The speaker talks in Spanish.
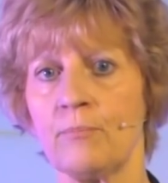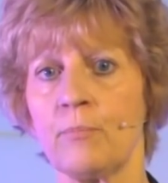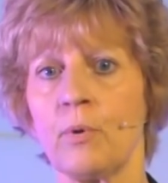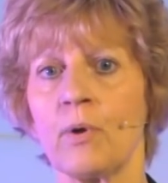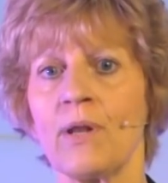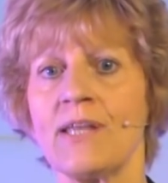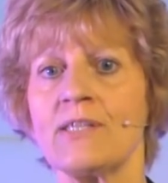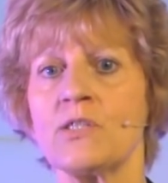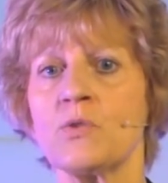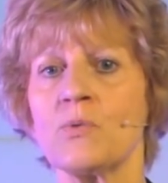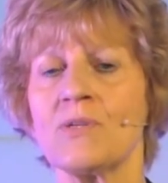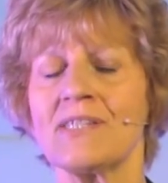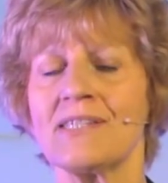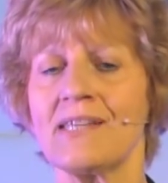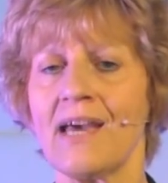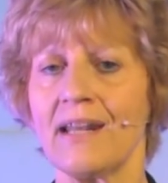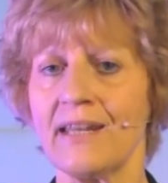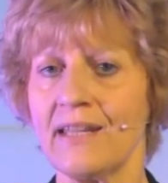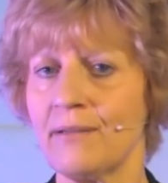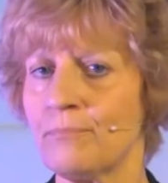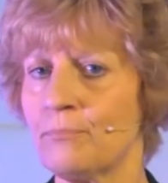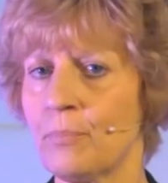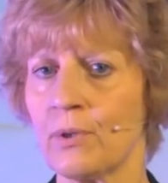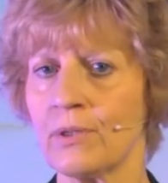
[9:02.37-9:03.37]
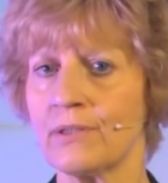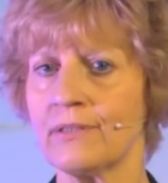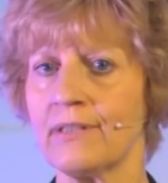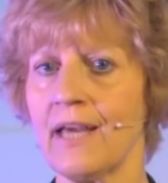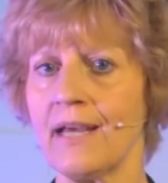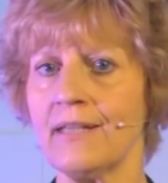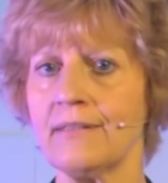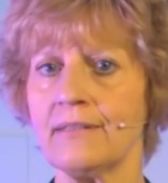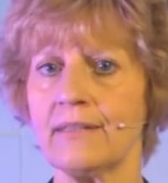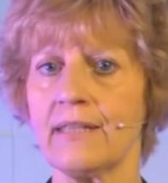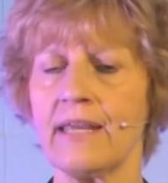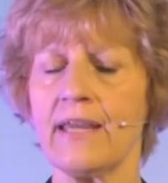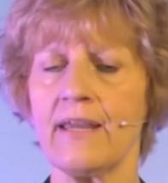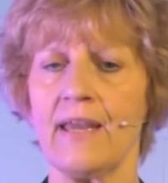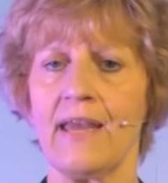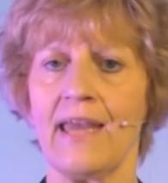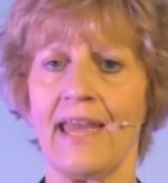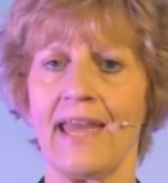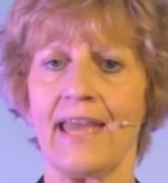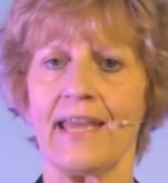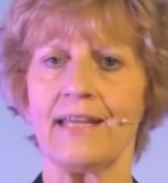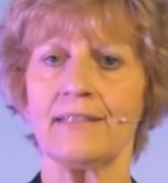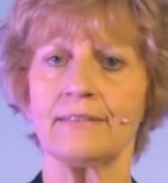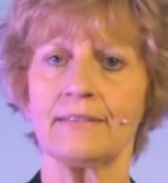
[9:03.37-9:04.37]
Por eso es tan importante
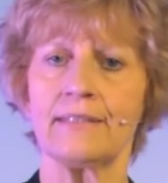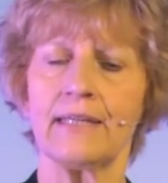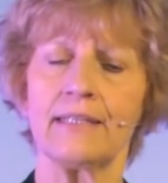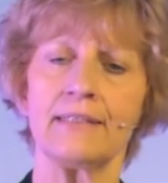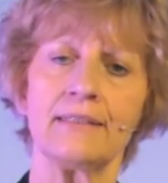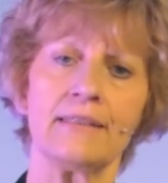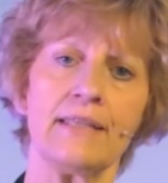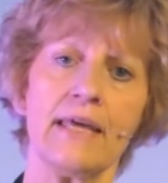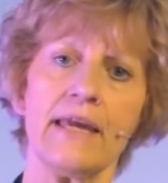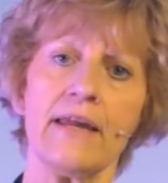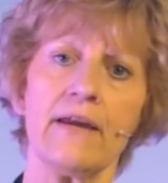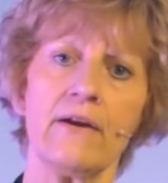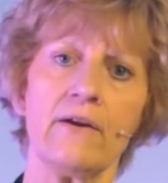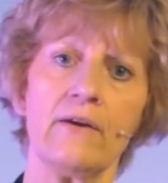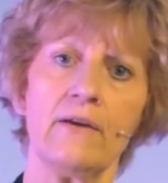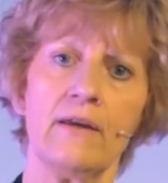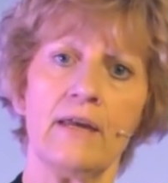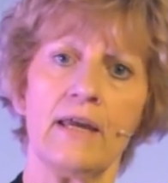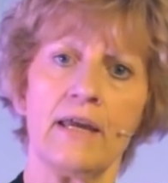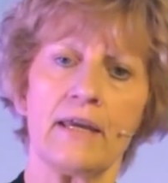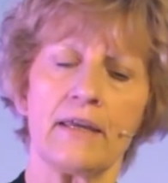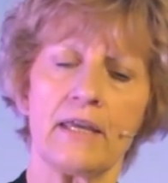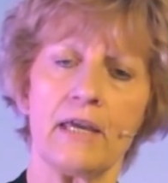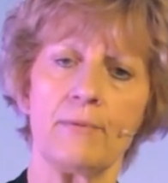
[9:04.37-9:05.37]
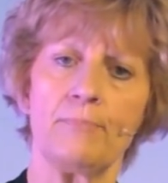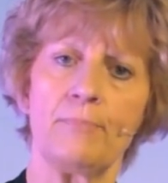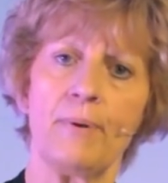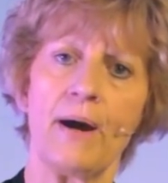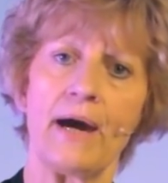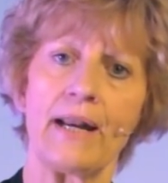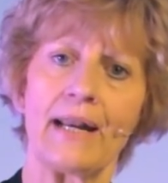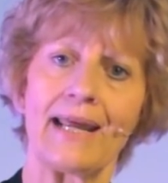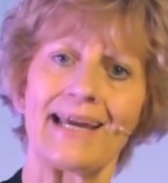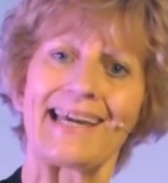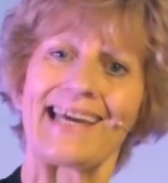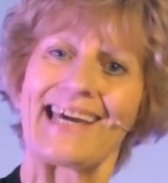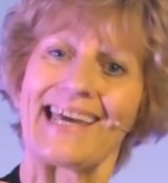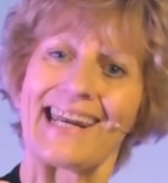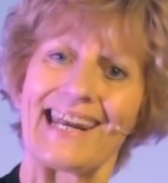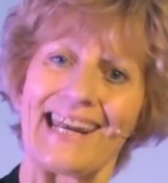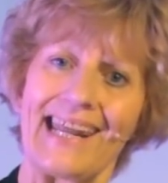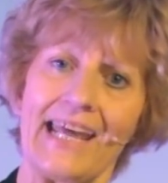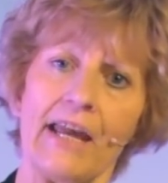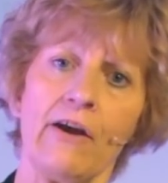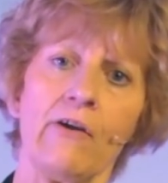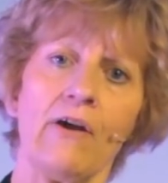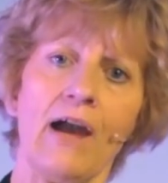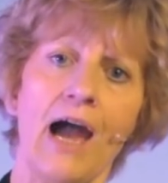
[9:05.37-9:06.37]
entender que para
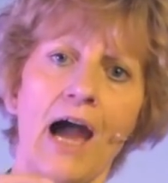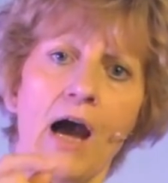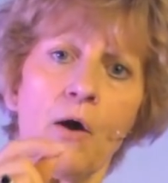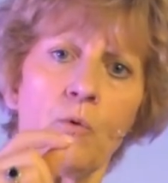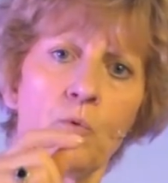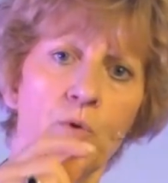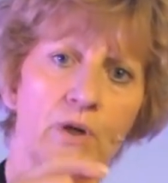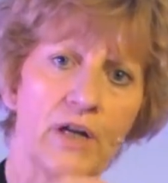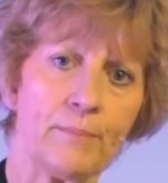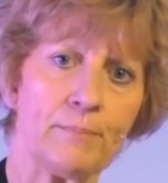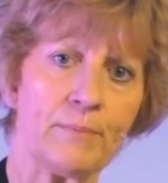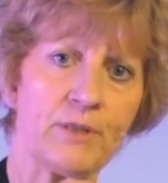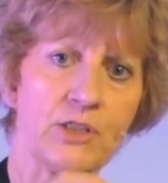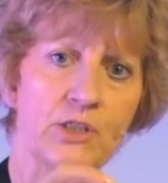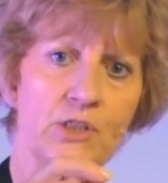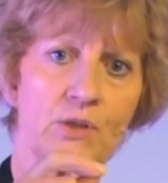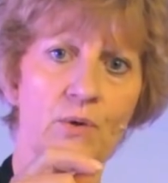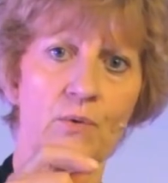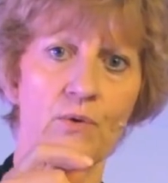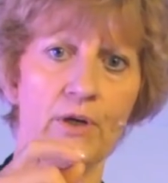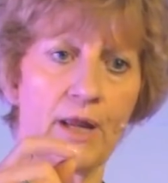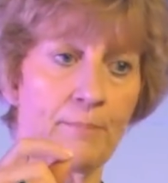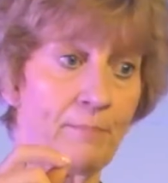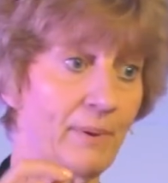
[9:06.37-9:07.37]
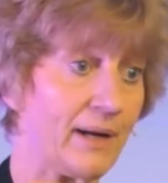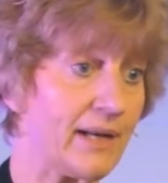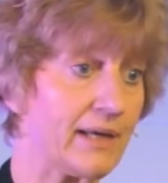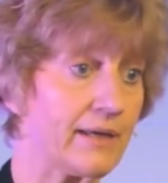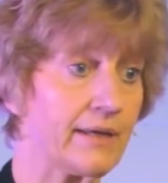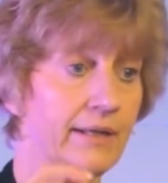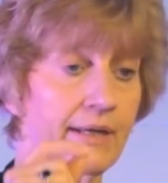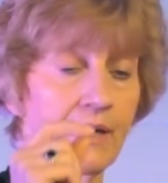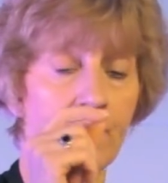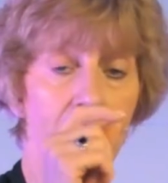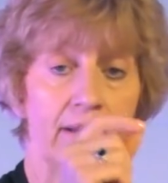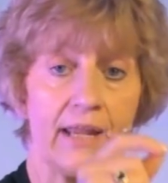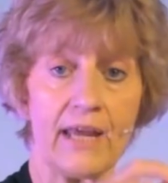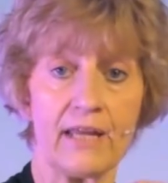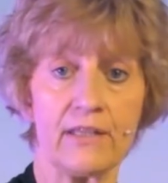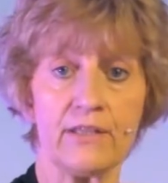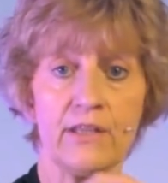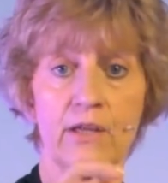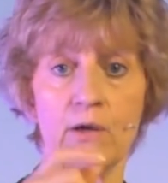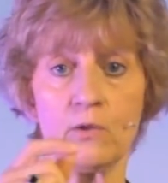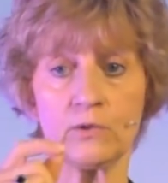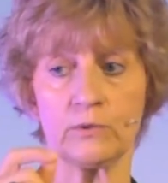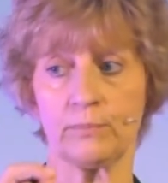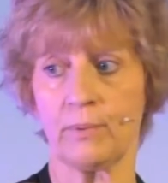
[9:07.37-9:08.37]
creer a una persona, para creerle a
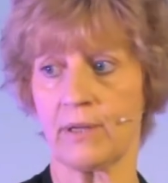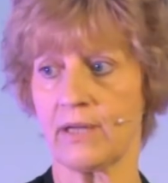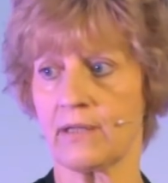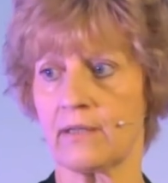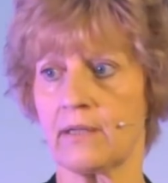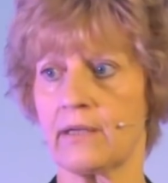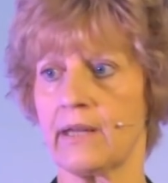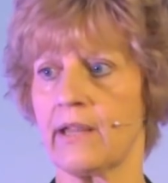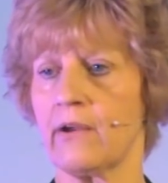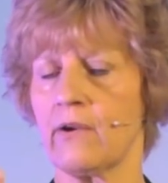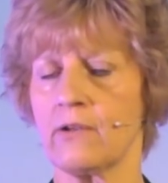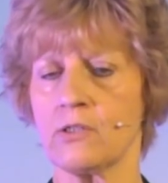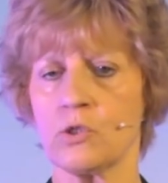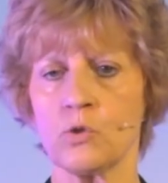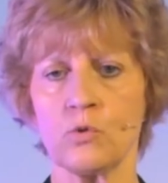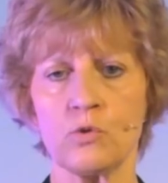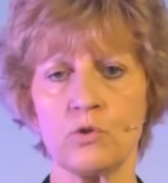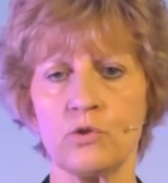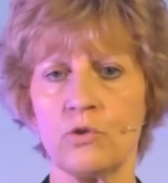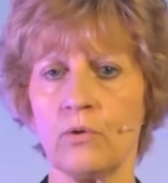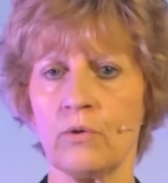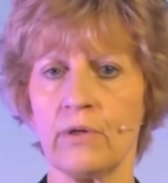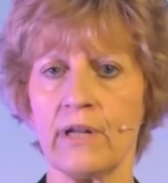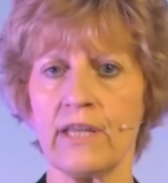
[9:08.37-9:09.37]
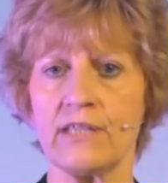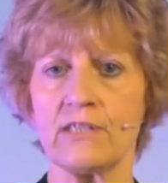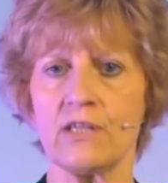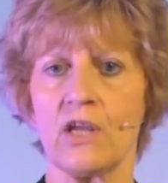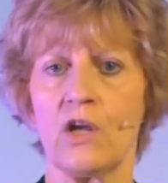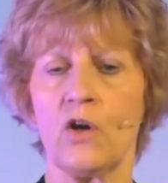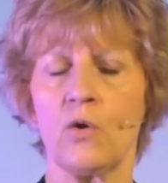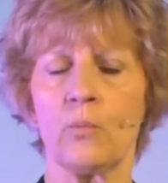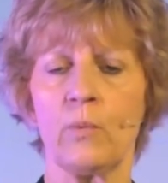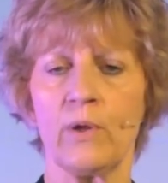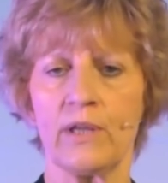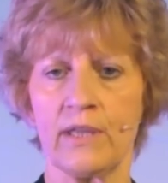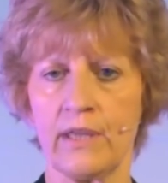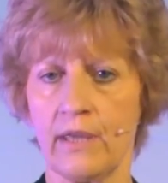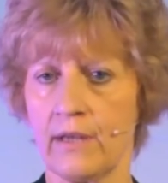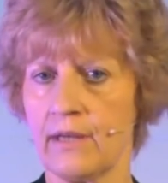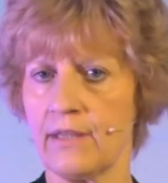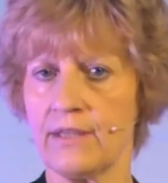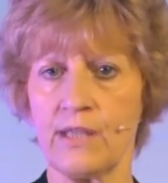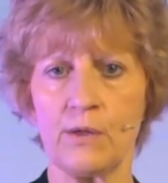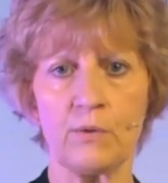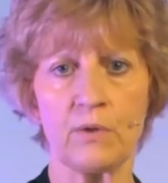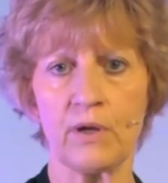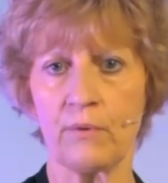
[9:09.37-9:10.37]
Dios, para creer a sus dones,
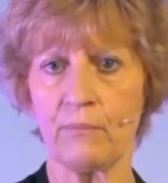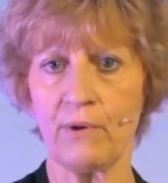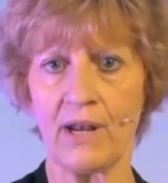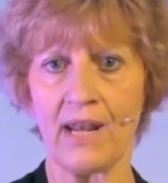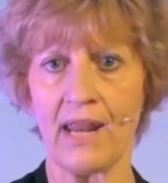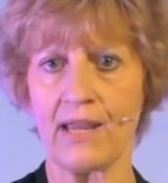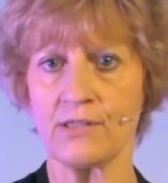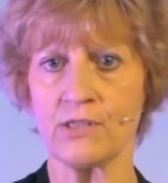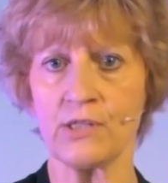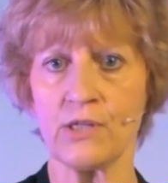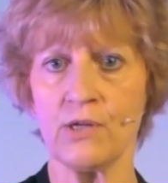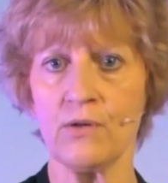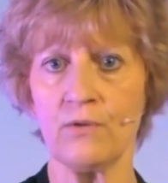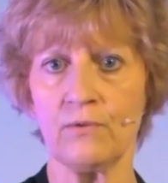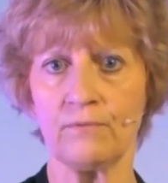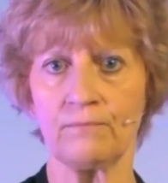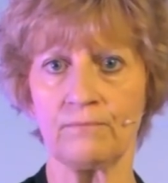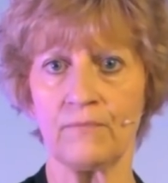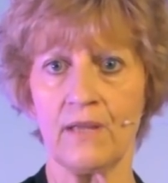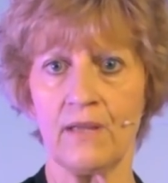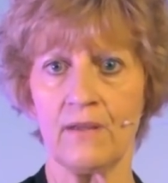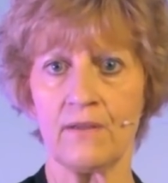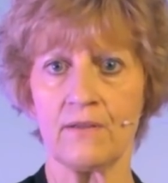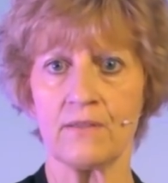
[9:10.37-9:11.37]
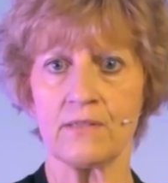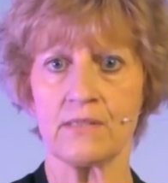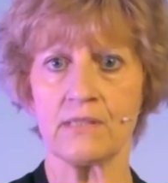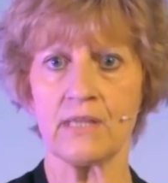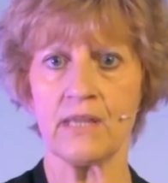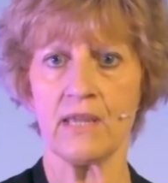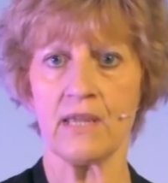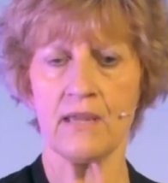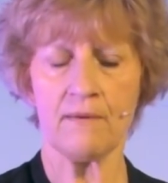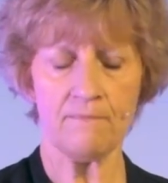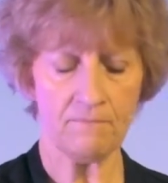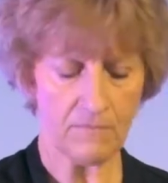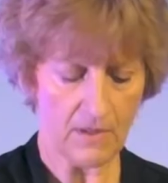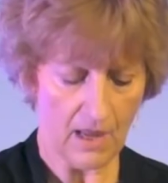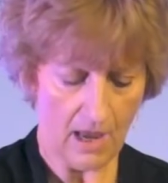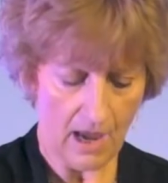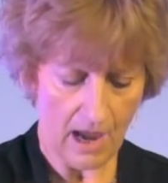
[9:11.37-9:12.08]
requiere de una relación. ¿sí?